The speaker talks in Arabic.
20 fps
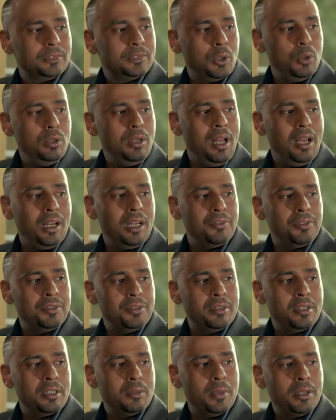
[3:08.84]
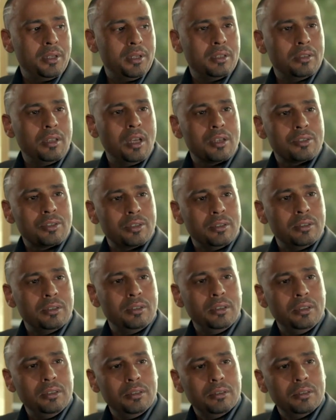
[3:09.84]
كل حاجة في الدنيا تمنيتها حصلت
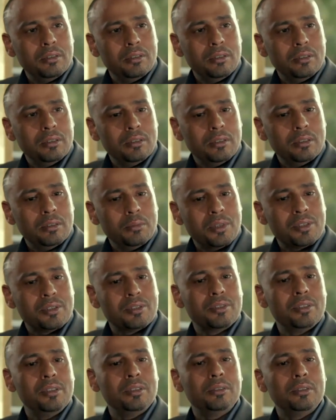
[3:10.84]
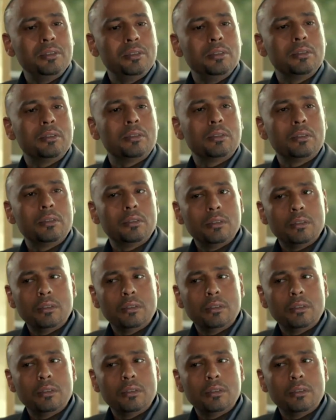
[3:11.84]
لي بس زي الطير